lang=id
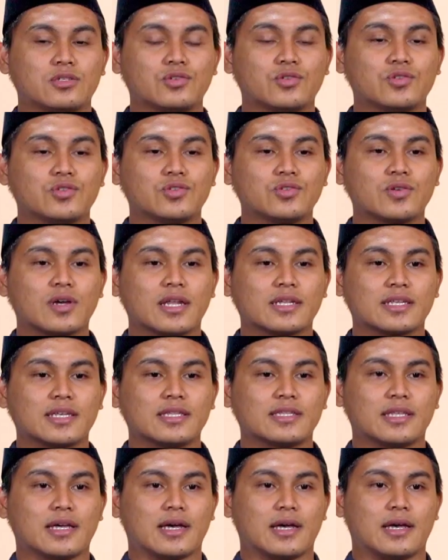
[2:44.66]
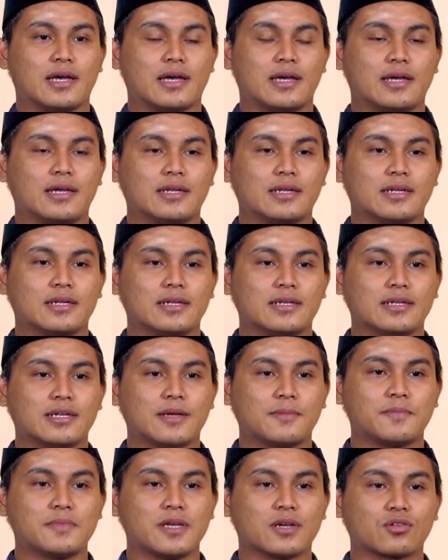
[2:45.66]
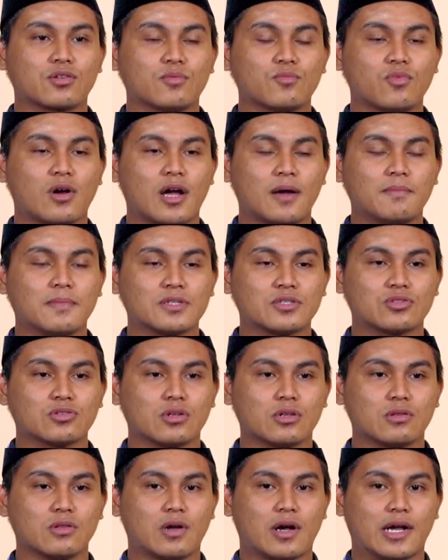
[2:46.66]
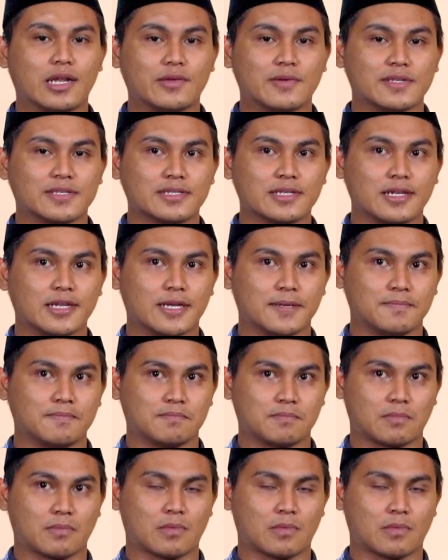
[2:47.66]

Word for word: junjungan kita Nabi Agung Muhammad SAW